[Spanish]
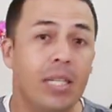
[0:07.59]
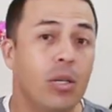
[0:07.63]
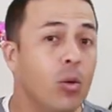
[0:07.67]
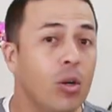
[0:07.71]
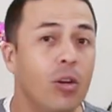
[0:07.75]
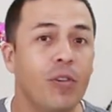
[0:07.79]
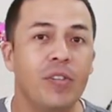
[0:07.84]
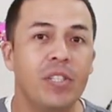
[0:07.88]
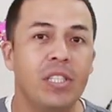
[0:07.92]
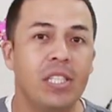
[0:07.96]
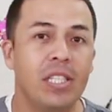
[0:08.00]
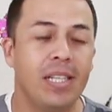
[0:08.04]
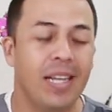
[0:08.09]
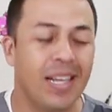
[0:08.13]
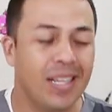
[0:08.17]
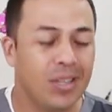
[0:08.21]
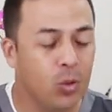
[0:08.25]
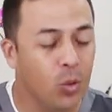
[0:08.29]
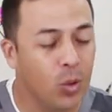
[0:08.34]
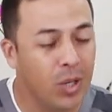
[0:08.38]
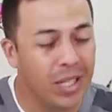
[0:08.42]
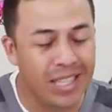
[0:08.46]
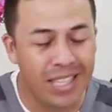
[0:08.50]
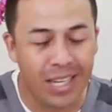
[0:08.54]
en una
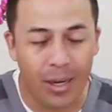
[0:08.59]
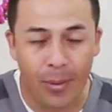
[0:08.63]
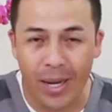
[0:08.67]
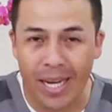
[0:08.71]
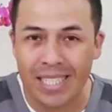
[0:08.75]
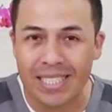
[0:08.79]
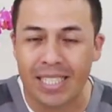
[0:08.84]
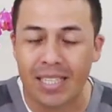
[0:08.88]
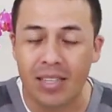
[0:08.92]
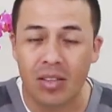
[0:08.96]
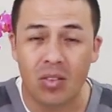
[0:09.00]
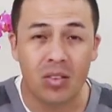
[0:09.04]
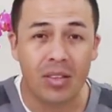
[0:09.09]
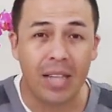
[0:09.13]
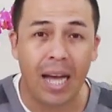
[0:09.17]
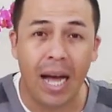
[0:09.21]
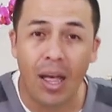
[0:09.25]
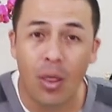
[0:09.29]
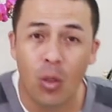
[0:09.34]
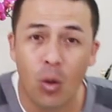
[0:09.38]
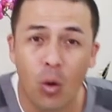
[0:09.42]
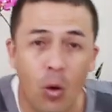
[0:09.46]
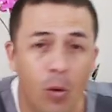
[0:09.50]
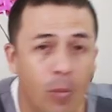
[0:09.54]
oficina, tú que trabajas
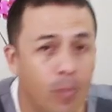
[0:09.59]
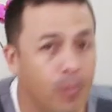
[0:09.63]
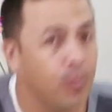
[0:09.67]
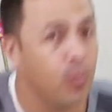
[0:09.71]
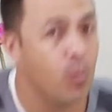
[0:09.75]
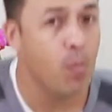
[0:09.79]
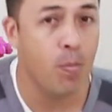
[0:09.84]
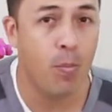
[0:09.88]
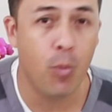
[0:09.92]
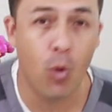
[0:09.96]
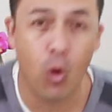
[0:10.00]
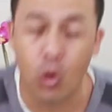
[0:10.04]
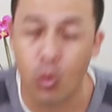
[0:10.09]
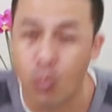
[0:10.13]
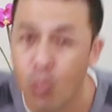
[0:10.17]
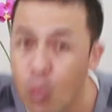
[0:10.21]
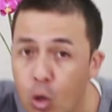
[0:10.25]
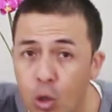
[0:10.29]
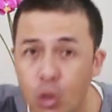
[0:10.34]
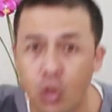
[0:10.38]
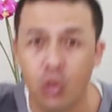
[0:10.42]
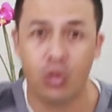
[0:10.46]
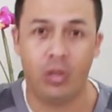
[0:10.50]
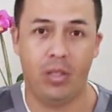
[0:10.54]
sentado por
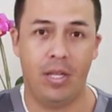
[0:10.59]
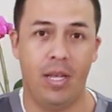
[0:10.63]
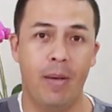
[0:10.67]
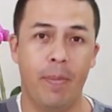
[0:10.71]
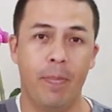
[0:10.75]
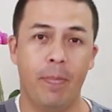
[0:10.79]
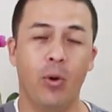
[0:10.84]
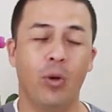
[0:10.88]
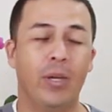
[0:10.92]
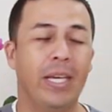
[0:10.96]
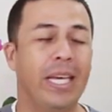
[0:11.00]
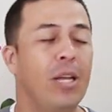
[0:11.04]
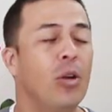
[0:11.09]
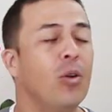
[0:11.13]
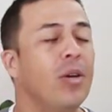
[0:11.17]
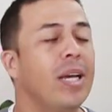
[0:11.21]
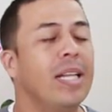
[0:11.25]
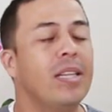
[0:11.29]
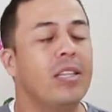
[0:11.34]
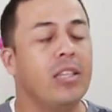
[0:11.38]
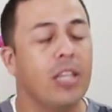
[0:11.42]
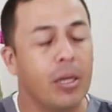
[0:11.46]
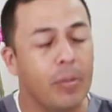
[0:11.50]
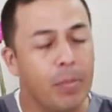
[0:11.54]
mucho tiempo, quiero
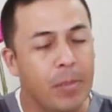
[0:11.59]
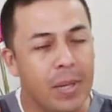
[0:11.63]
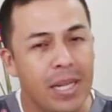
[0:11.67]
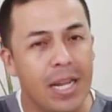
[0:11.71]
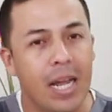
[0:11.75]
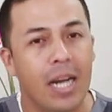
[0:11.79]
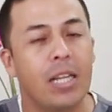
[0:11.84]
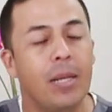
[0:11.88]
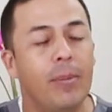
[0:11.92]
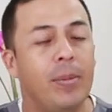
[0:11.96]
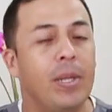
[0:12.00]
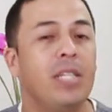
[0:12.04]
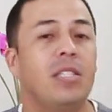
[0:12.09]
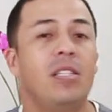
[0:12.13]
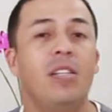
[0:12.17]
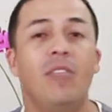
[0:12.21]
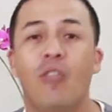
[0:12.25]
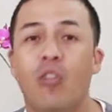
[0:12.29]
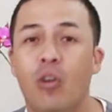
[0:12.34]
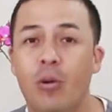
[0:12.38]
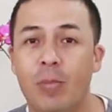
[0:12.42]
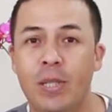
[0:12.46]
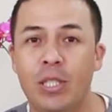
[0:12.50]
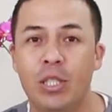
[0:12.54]
que al terminar de ver esta
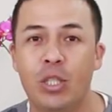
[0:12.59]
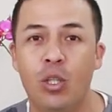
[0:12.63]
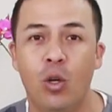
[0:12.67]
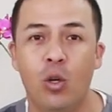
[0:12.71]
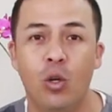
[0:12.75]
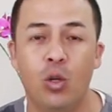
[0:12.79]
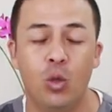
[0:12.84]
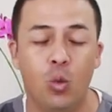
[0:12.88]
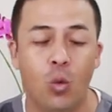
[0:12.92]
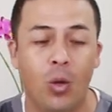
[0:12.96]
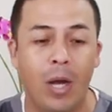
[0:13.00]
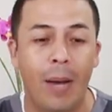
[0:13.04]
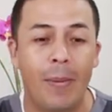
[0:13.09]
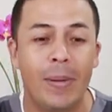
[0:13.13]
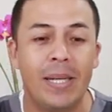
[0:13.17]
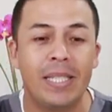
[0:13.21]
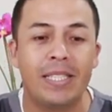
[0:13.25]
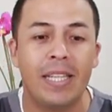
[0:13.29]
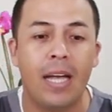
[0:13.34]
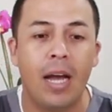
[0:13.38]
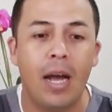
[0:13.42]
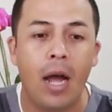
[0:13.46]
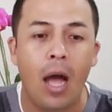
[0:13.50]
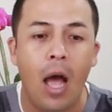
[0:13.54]
información tu
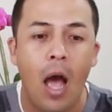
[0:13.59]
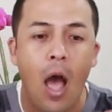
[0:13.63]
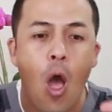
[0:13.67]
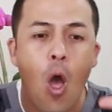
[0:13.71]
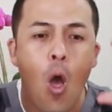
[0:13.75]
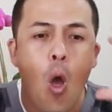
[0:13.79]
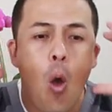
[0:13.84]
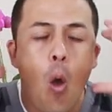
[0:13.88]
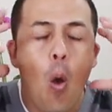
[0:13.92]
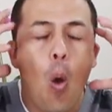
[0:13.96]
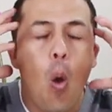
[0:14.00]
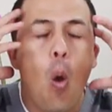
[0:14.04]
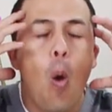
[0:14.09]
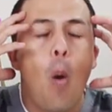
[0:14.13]
cabeza haga